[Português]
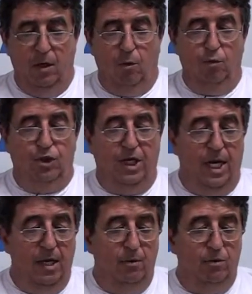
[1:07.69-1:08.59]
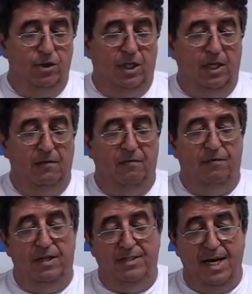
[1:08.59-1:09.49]
Os gregos que
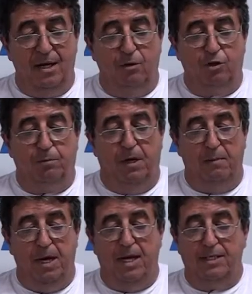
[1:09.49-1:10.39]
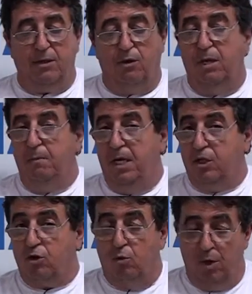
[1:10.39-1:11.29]
fizeram as primeiras
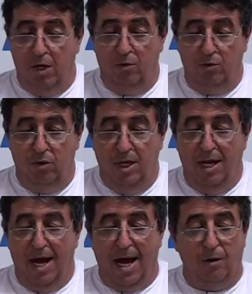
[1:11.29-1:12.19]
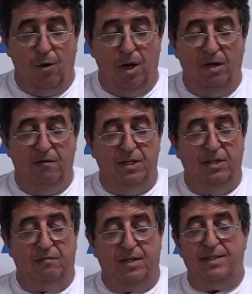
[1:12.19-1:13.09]
alquimias com euro, agora em vez
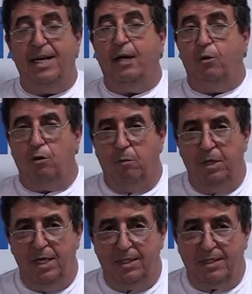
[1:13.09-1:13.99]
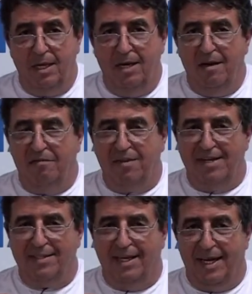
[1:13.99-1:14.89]
de fazerem economias,
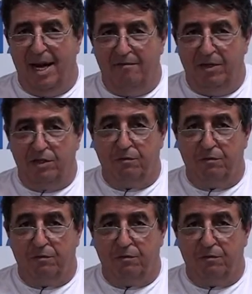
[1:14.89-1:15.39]
fazem greves.